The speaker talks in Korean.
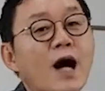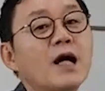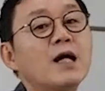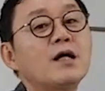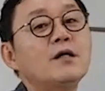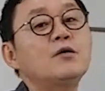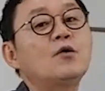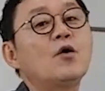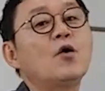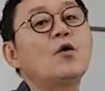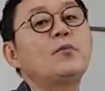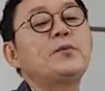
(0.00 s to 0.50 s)

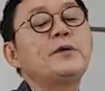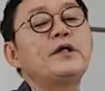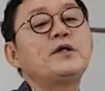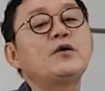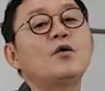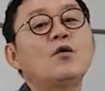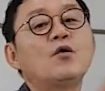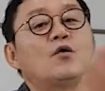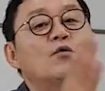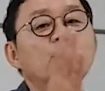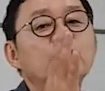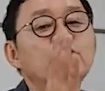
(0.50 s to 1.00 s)

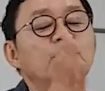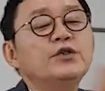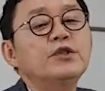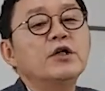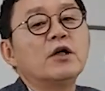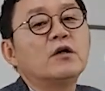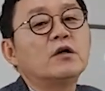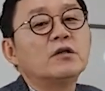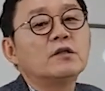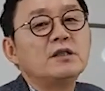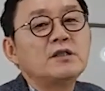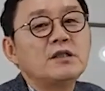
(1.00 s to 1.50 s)
광고비로
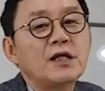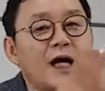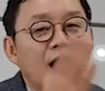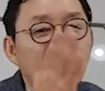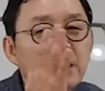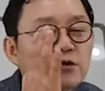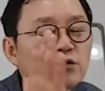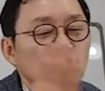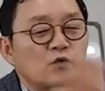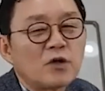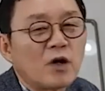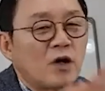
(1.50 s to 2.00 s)
운영을
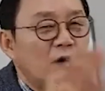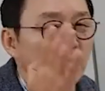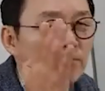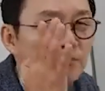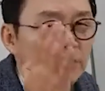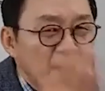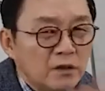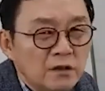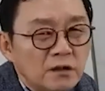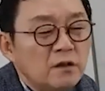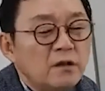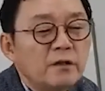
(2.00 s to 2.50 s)
할 수가
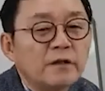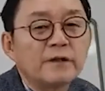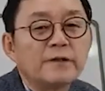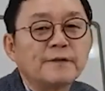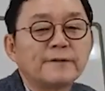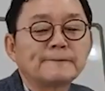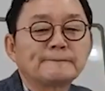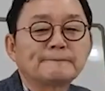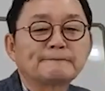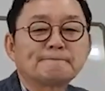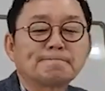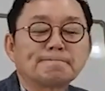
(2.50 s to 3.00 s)
없는
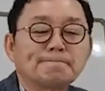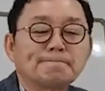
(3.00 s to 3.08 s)
거예요.